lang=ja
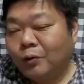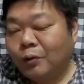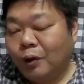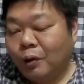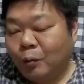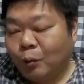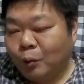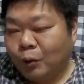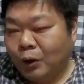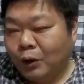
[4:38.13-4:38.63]

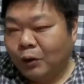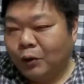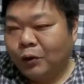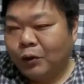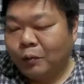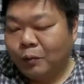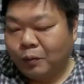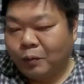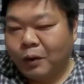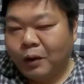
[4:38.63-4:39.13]
はもう何
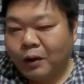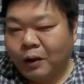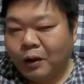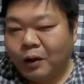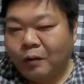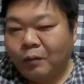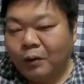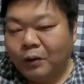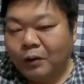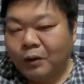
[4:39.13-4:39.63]
十年も前
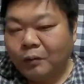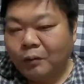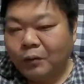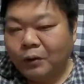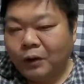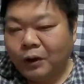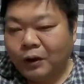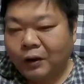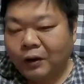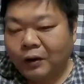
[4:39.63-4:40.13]
からアマチュア
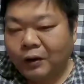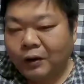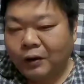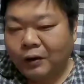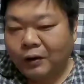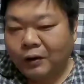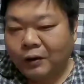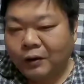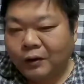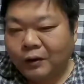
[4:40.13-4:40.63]
無線
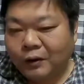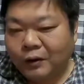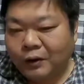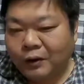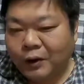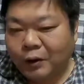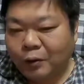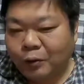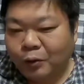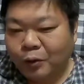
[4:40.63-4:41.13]

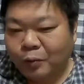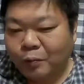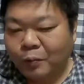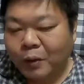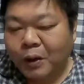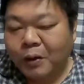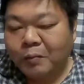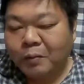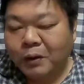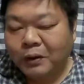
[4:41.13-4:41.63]
してる人いっ
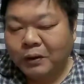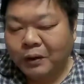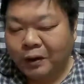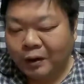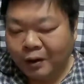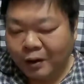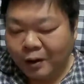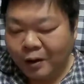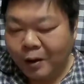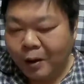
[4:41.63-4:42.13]
ぱいいます
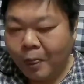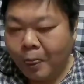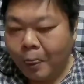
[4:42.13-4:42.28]
から